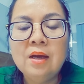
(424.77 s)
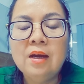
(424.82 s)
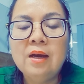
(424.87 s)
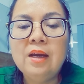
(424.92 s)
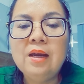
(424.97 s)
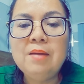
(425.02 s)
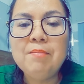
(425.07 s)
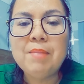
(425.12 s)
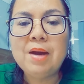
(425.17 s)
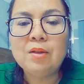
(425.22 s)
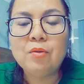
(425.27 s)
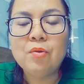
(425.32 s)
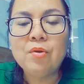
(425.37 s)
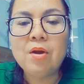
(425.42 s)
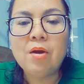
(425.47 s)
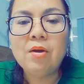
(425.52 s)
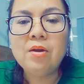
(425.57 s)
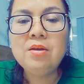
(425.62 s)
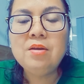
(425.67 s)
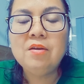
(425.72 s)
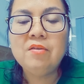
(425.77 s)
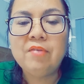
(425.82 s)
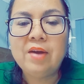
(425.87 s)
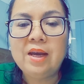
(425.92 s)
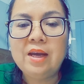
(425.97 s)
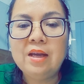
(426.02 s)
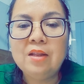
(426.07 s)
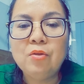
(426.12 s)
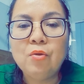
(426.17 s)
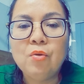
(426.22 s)
khi mà tôi nói như
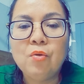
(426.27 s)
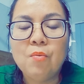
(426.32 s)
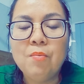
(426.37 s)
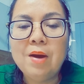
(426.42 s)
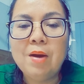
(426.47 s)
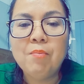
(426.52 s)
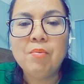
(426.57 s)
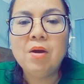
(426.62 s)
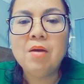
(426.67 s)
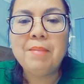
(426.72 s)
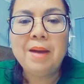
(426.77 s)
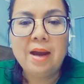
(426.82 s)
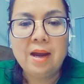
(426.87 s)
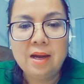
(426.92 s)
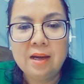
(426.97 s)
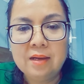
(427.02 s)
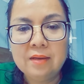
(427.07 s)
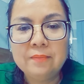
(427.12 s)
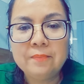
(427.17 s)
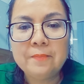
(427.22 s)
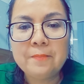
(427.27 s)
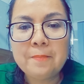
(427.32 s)
vậy tôi cũng không có bạn